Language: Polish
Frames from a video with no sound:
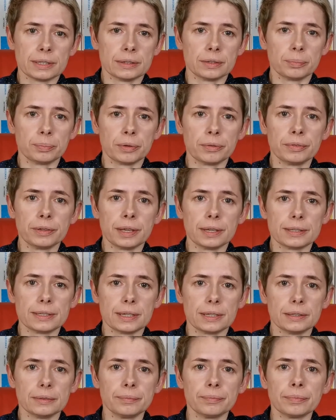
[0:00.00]

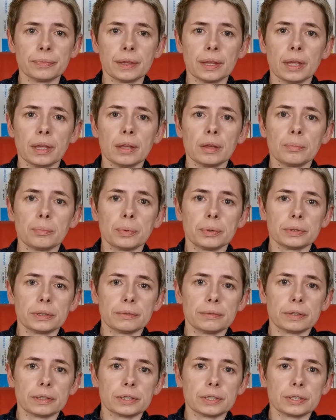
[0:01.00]
dopowiedzeń,
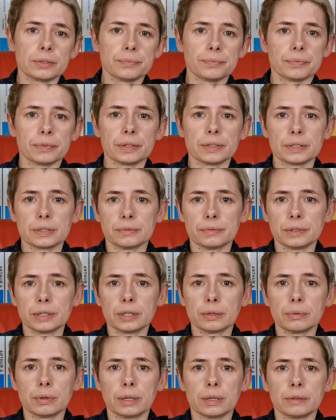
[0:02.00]
ponieważ
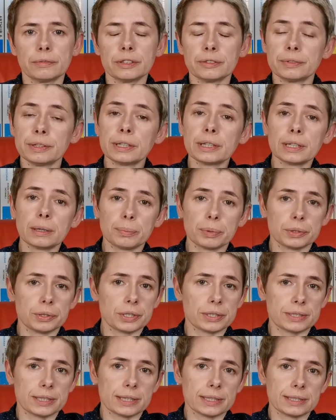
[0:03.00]
zwykle, zwykle
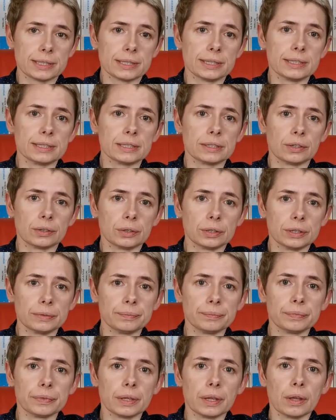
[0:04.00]
podczas lekcji historii
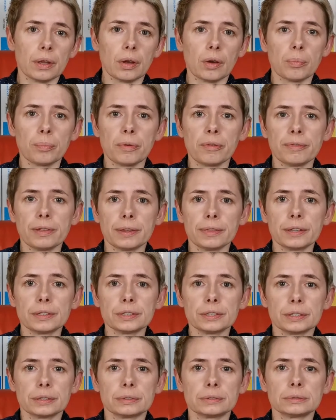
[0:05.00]
opowiada
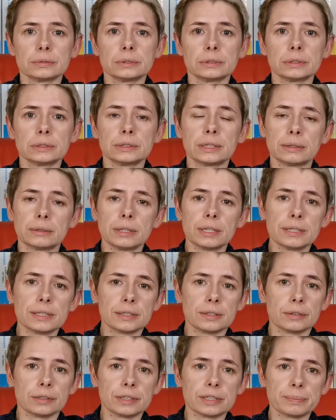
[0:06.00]
się e, tę
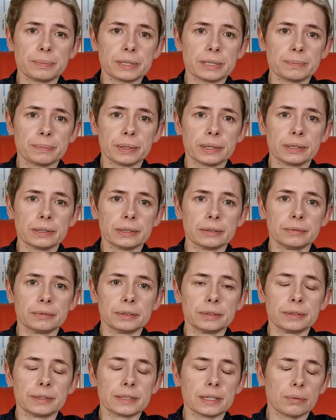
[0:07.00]
historię z perspektywy
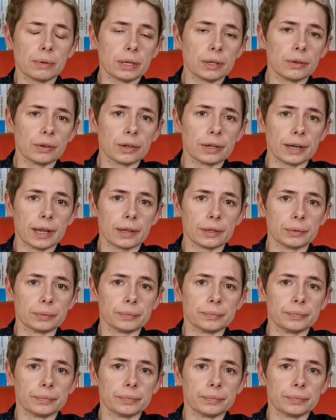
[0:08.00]
całego kraju.